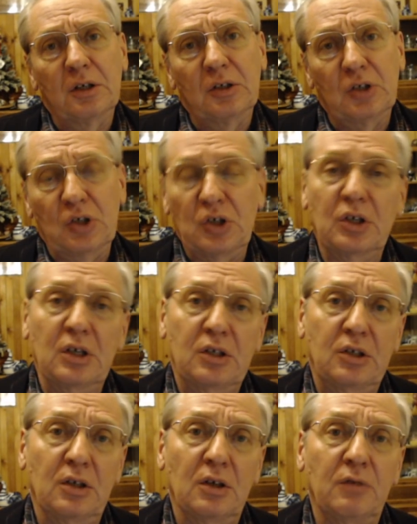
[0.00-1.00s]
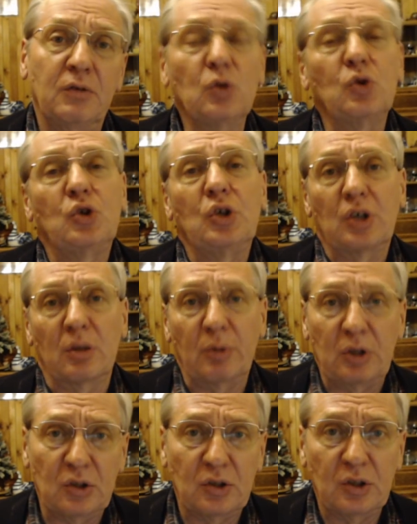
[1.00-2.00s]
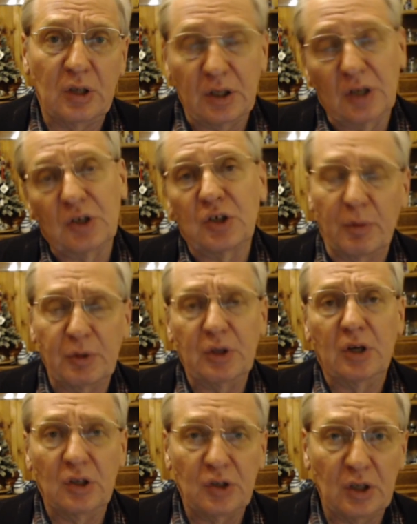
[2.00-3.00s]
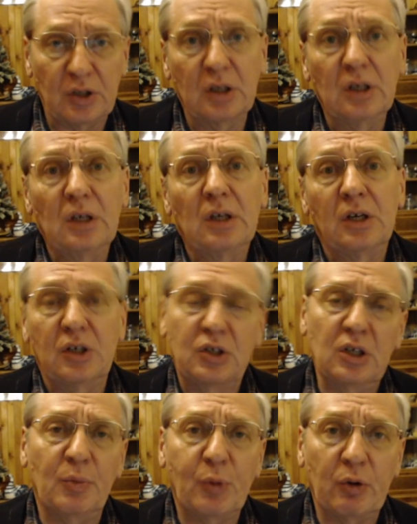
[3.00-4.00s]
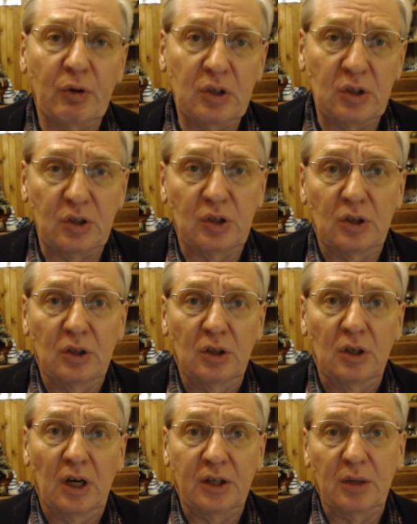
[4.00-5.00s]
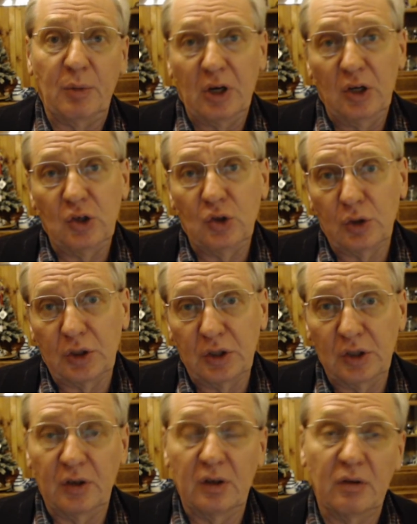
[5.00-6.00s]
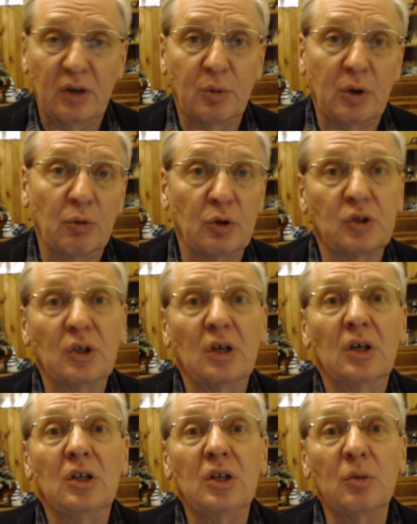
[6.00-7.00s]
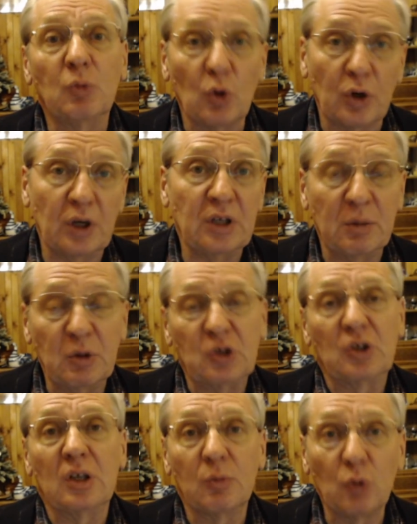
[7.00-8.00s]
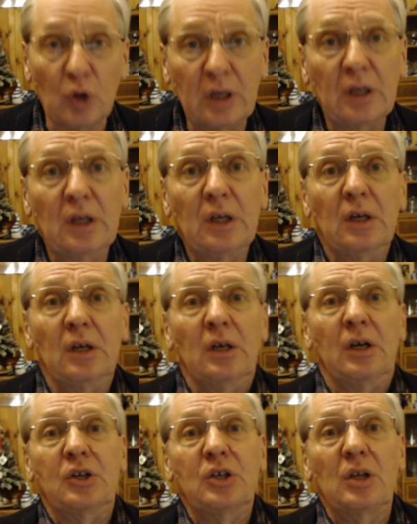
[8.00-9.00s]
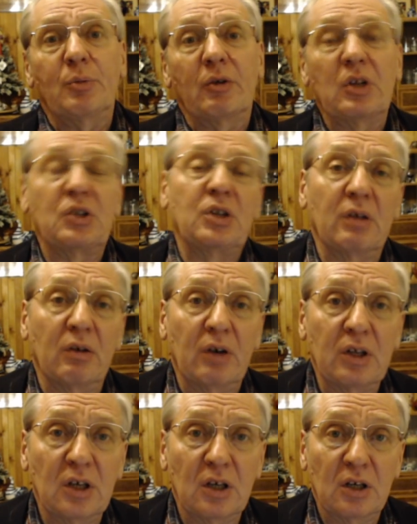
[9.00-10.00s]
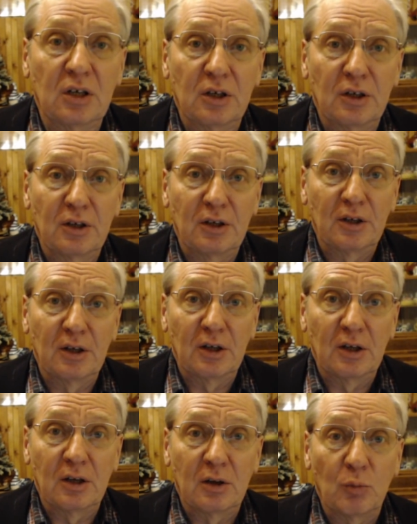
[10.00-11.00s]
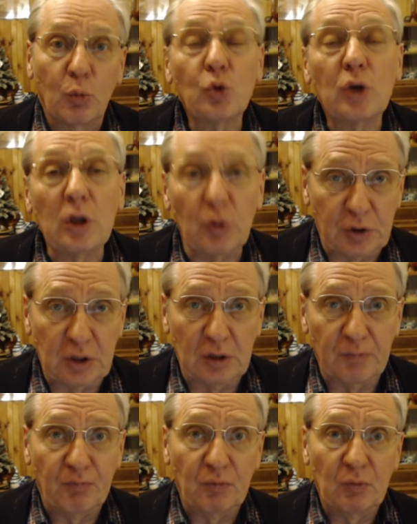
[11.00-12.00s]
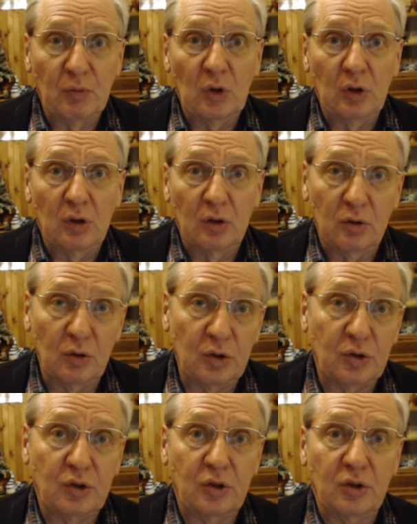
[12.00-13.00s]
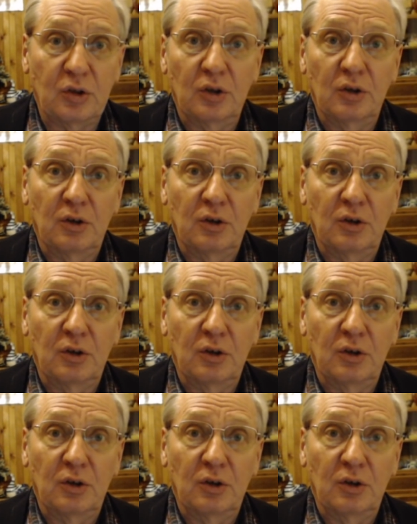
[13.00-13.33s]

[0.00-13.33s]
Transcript: точнее сказать, ведущие шахматисты, а также шахматы-организаторы решили проводить, хотя пока еще таких соревнований проводится немного и намечено немного, решили проводить соревнования по удаленке. То есть